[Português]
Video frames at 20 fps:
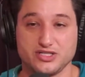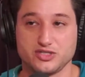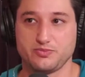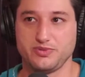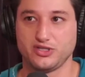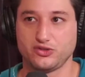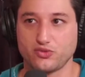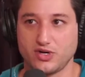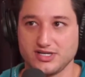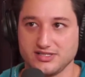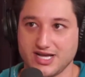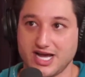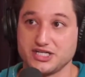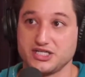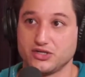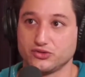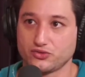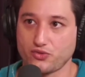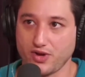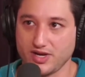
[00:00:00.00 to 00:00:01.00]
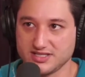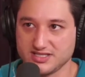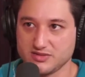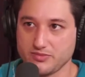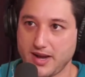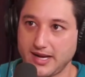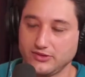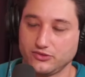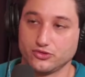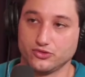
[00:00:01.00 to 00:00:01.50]
espiritualidade e
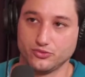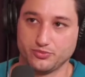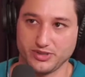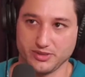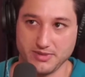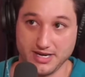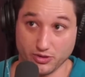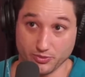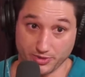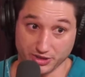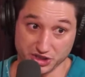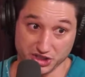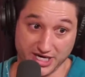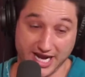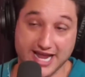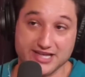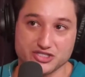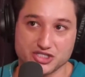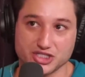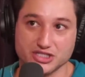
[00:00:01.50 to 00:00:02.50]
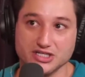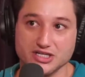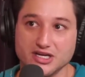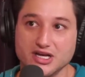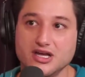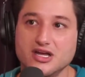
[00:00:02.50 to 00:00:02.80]
autoconhecimento no primeiro podcast,